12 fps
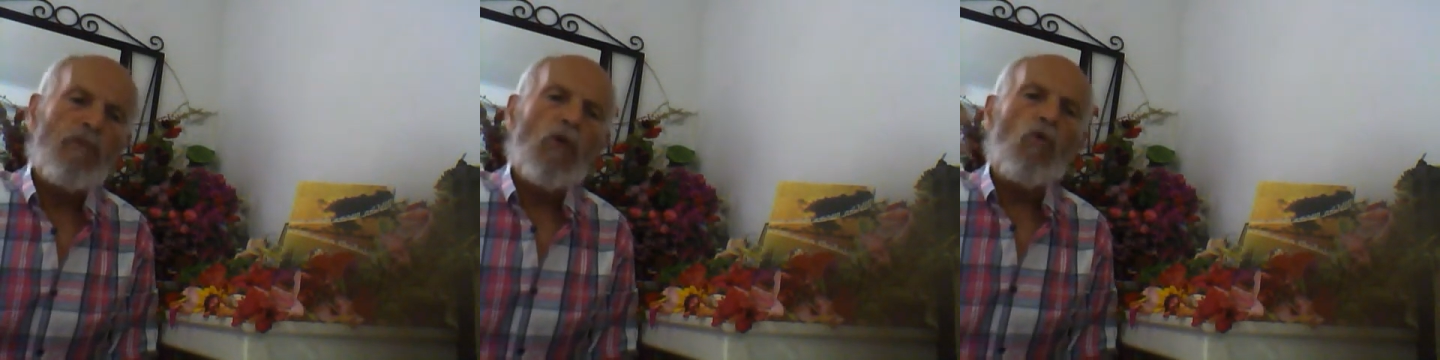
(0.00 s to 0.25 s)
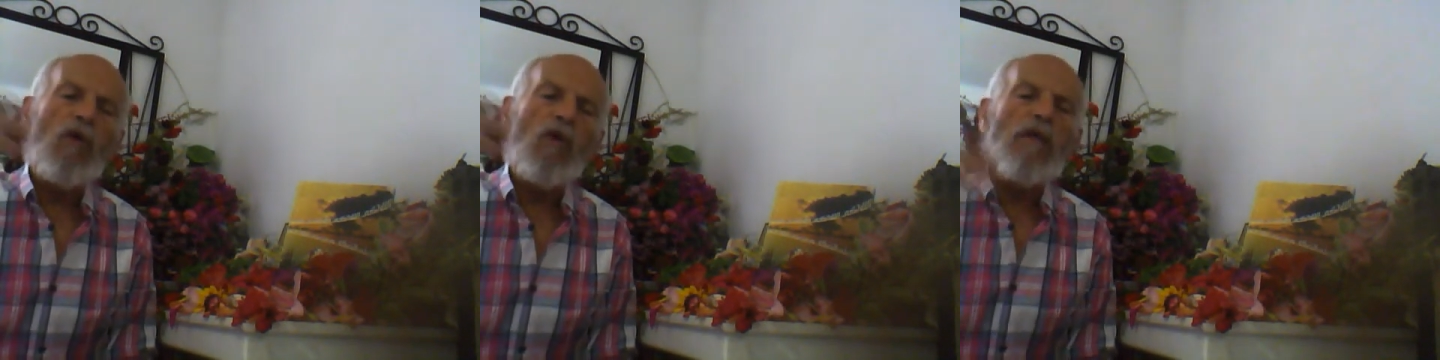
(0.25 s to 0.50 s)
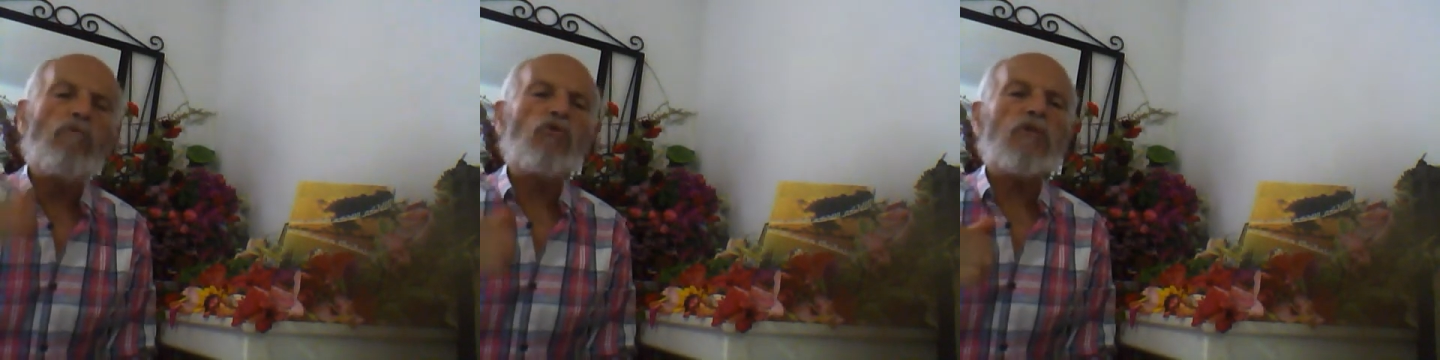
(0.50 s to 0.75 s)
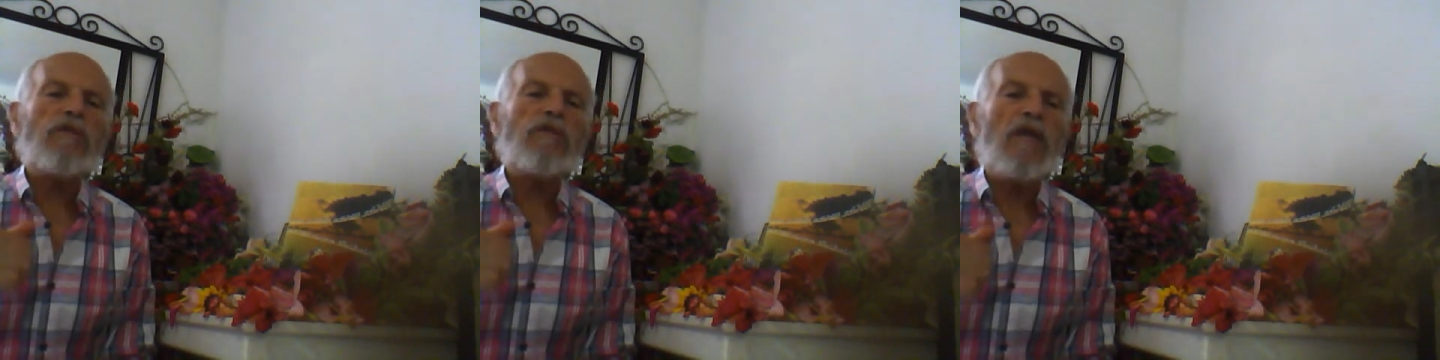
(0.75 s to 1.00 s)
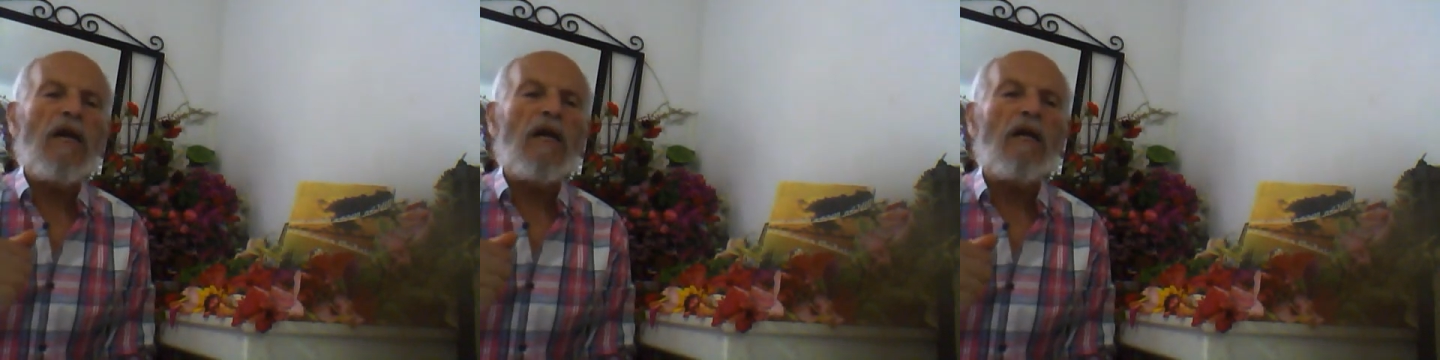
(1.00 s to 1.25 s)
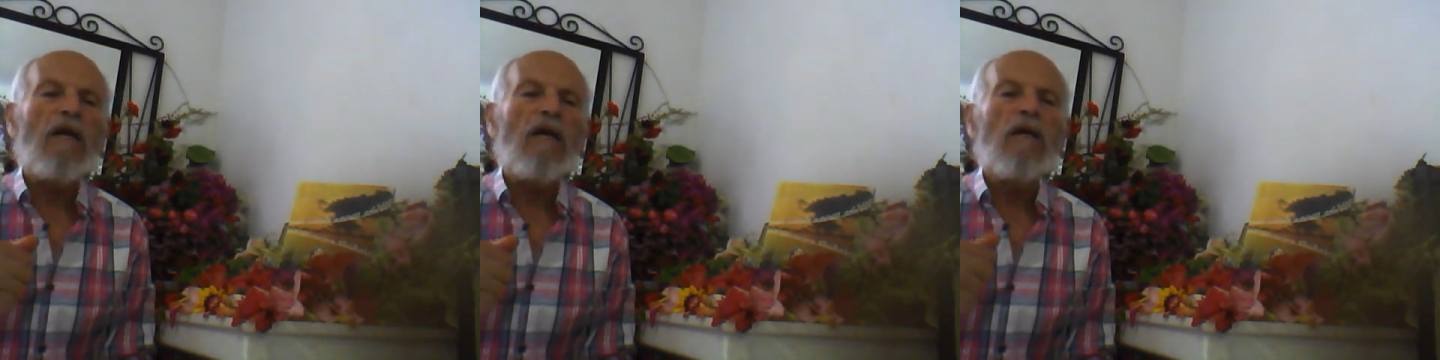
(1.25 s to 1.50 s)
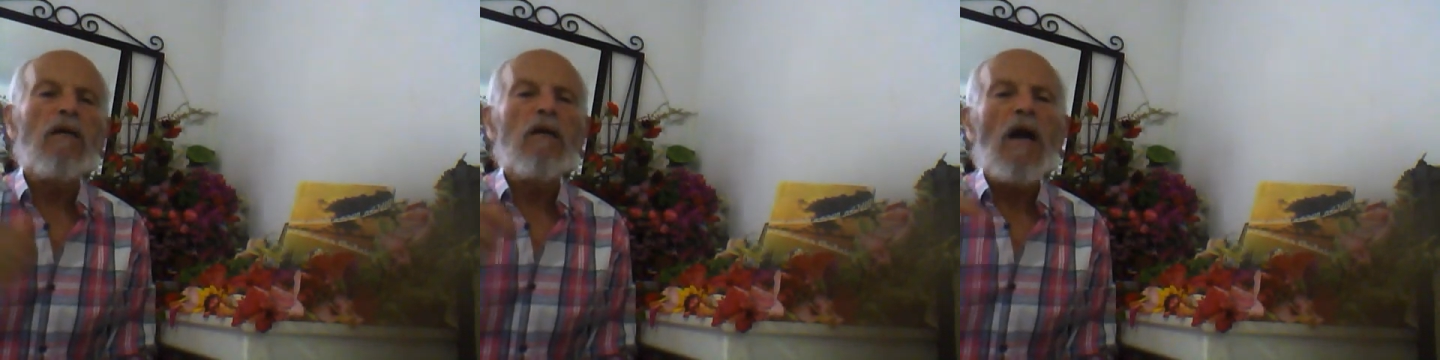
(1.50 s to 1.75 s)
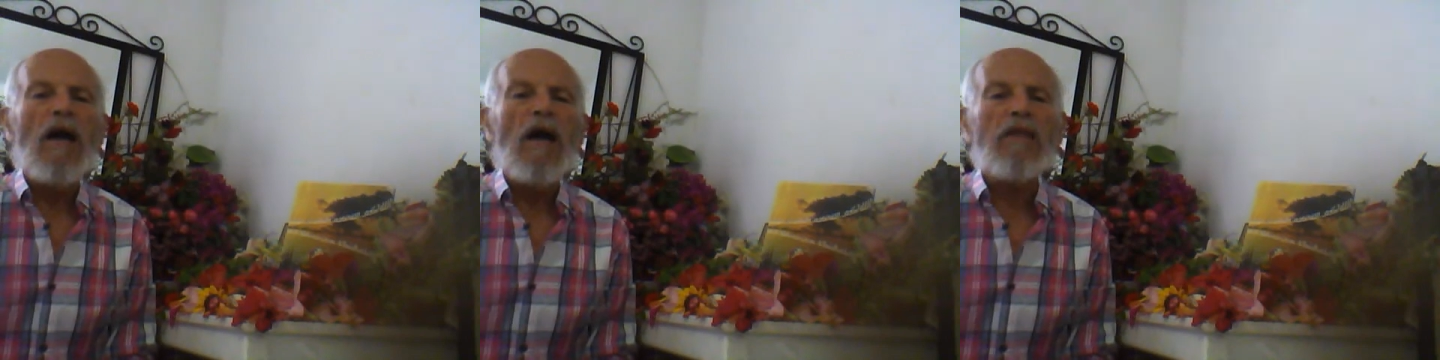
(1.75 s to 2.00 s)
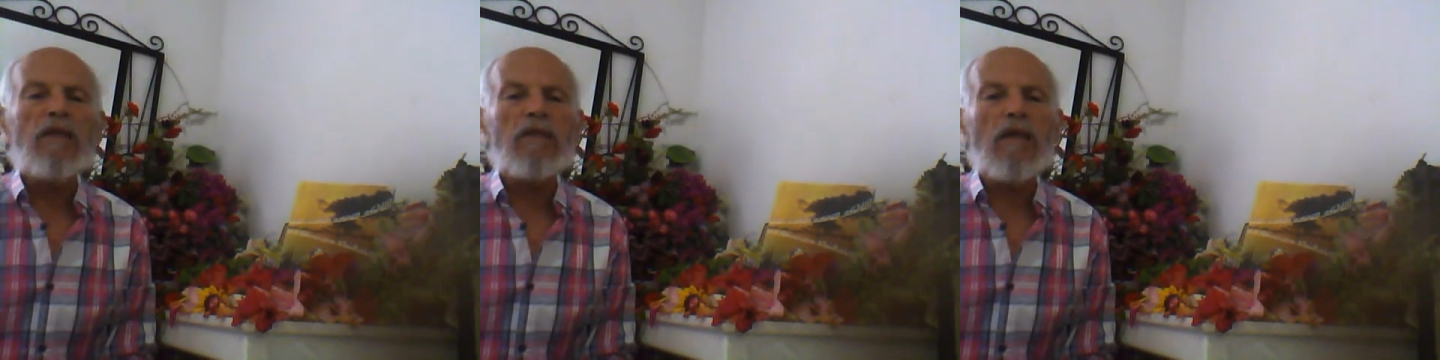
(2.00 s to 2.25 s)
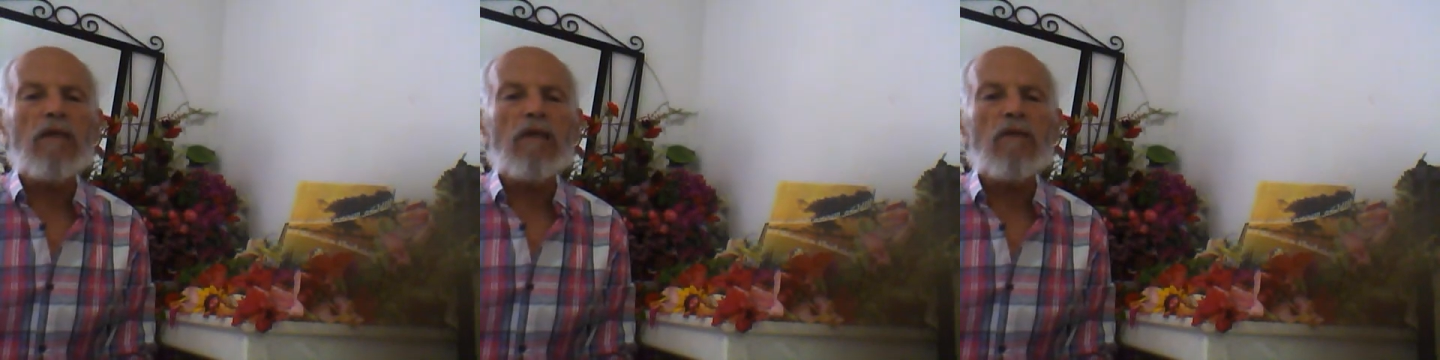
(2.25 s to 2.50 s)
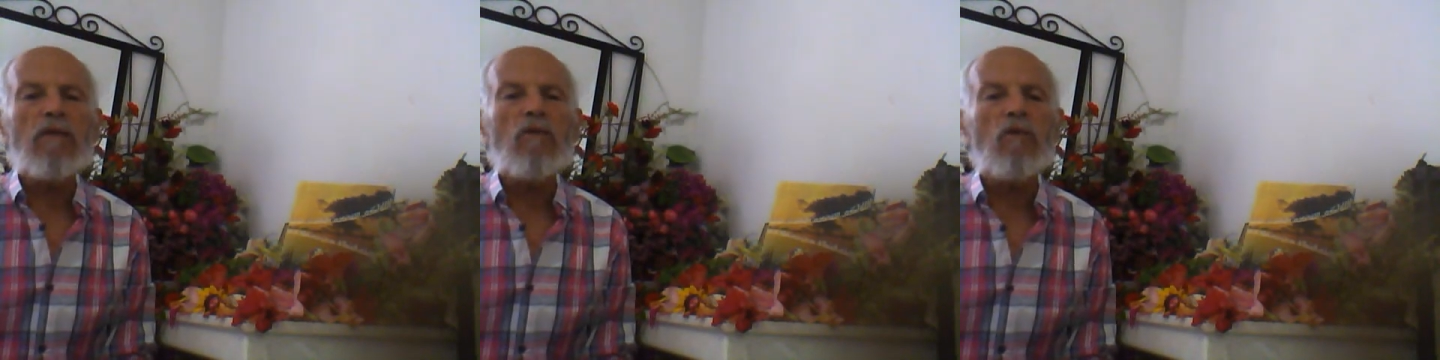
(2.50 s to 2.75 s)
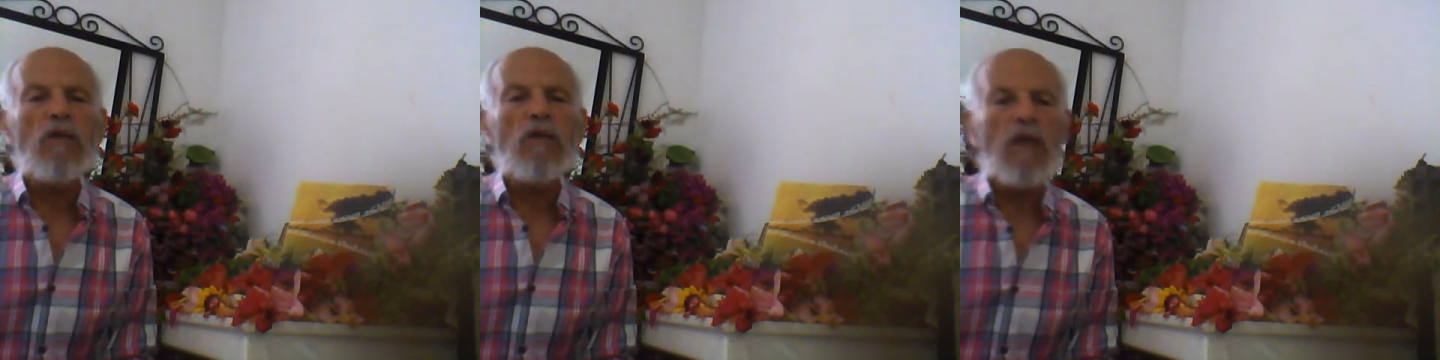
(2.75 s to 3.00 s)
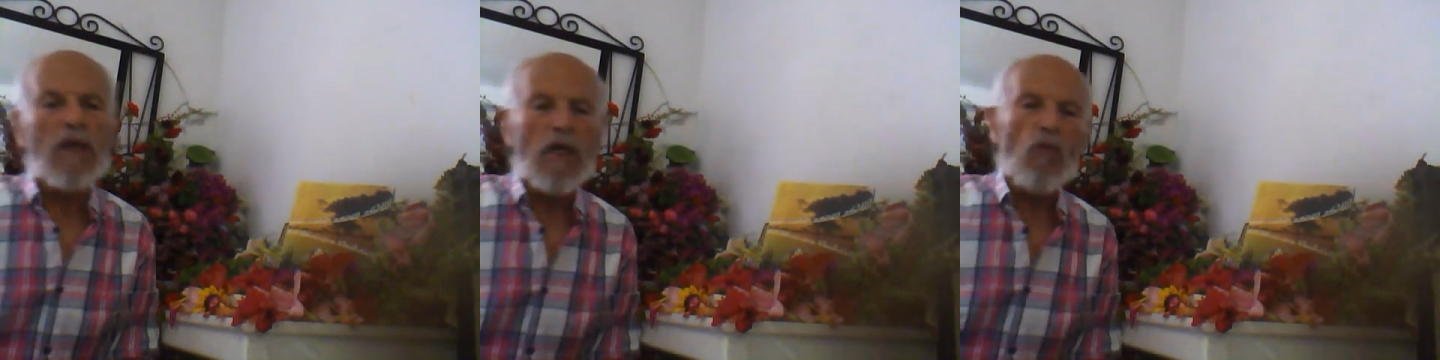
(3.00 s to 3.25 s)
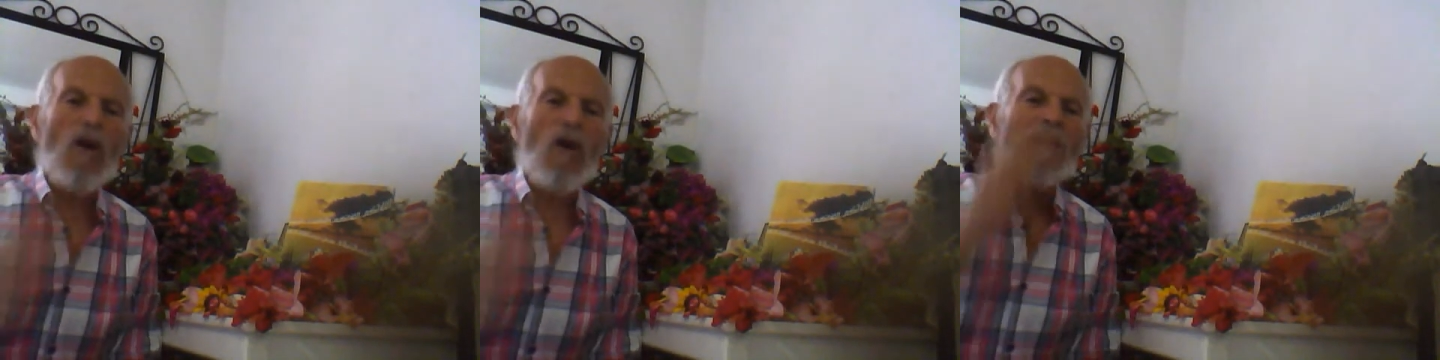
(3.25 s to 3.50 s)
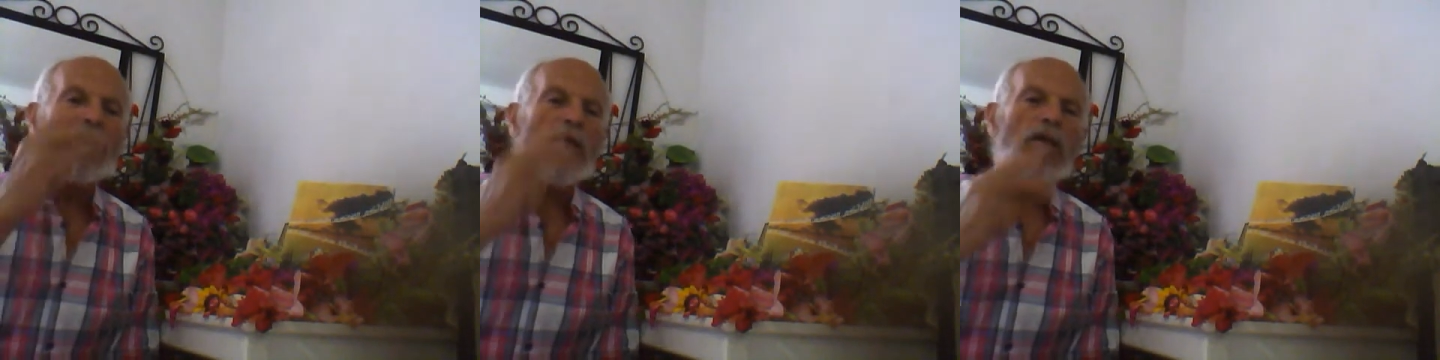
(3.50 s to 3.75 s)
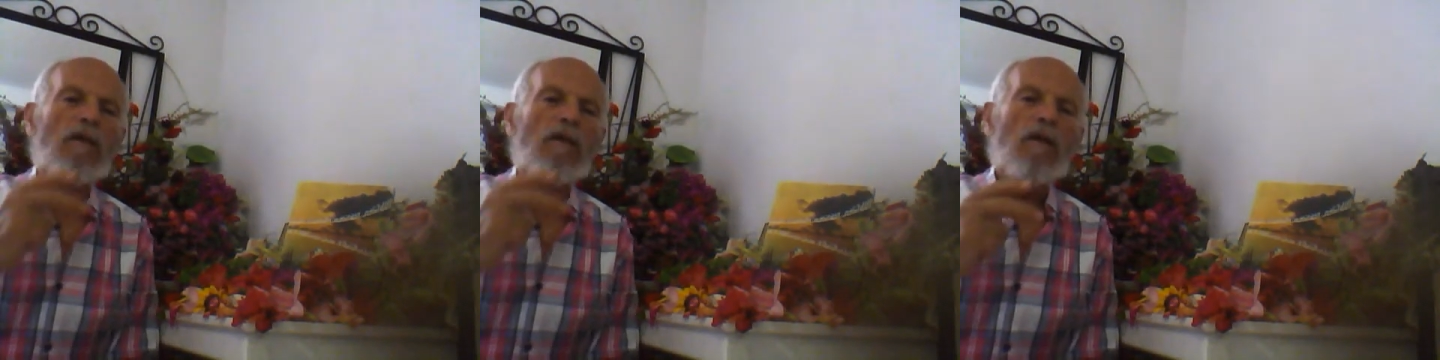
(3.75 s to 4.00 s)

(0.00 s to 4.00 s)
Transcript: واللي مش صحيح عاده إذا كان يواصل